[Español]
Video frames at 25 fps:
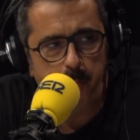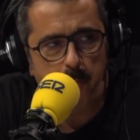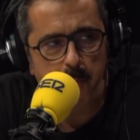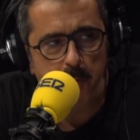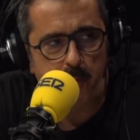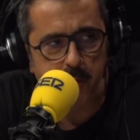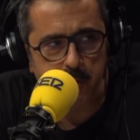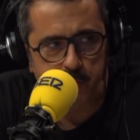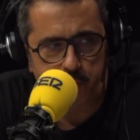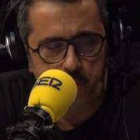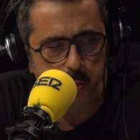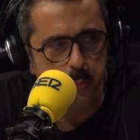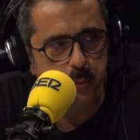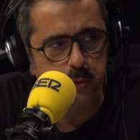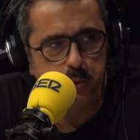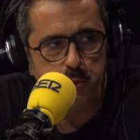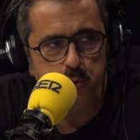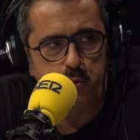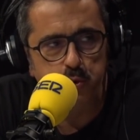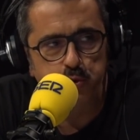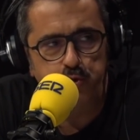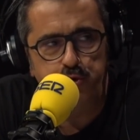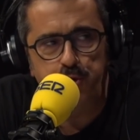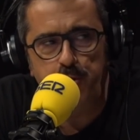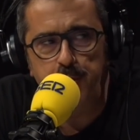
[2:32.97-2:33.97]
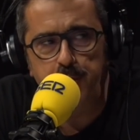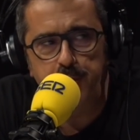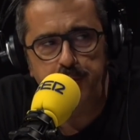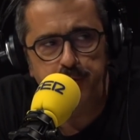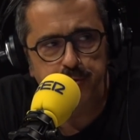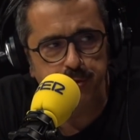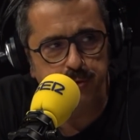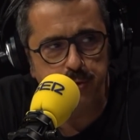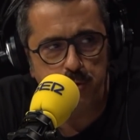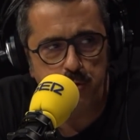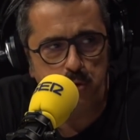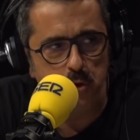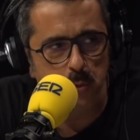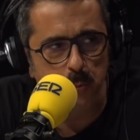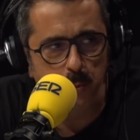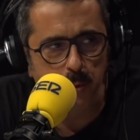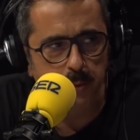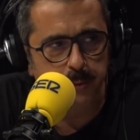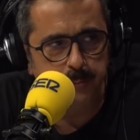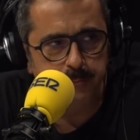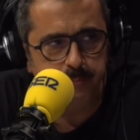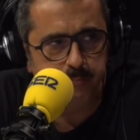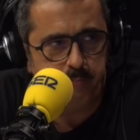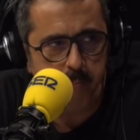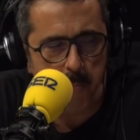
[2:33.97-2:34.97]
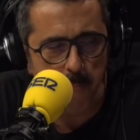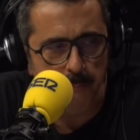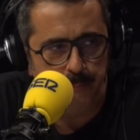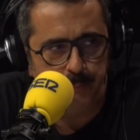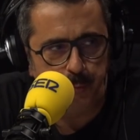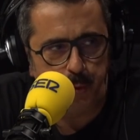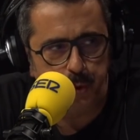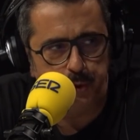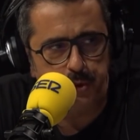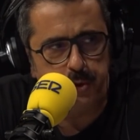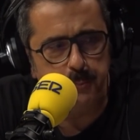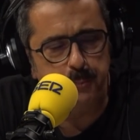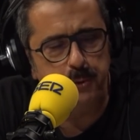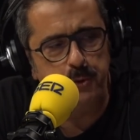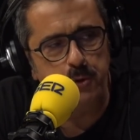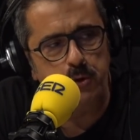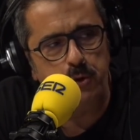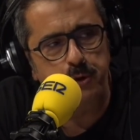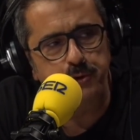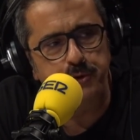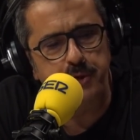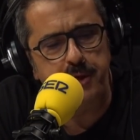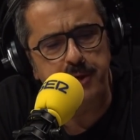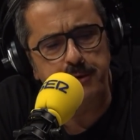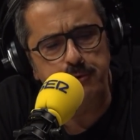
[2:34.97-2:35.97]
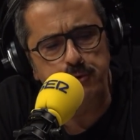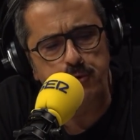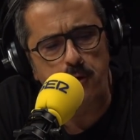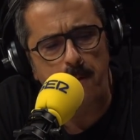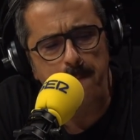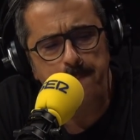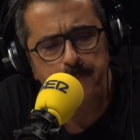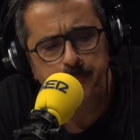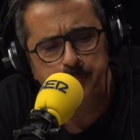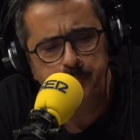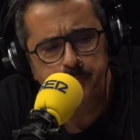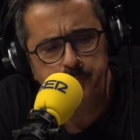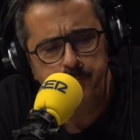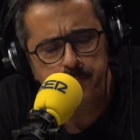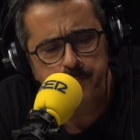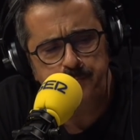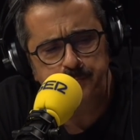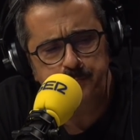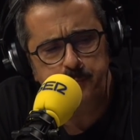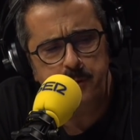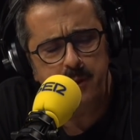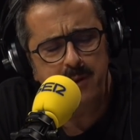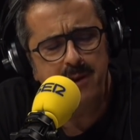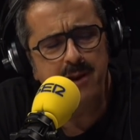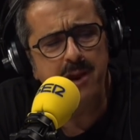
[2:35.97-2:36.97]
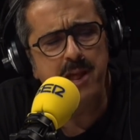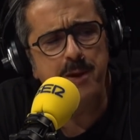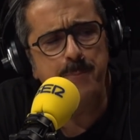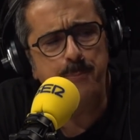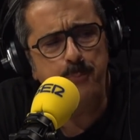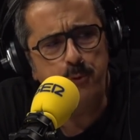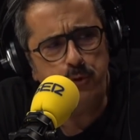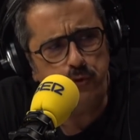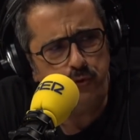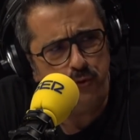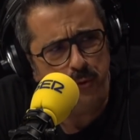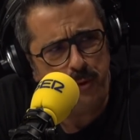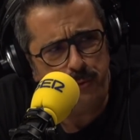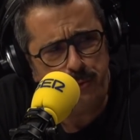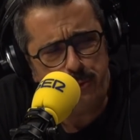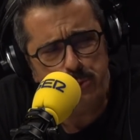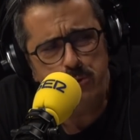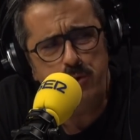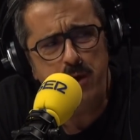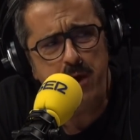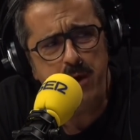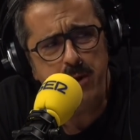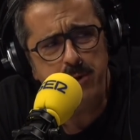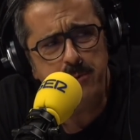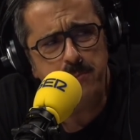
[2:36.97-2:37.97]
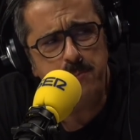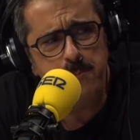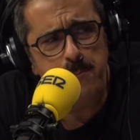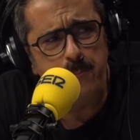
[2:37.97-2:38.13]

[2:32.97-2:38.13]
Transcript: porque soy muy gucho y si no como, no te puedo contar esto. Le puso azúcar.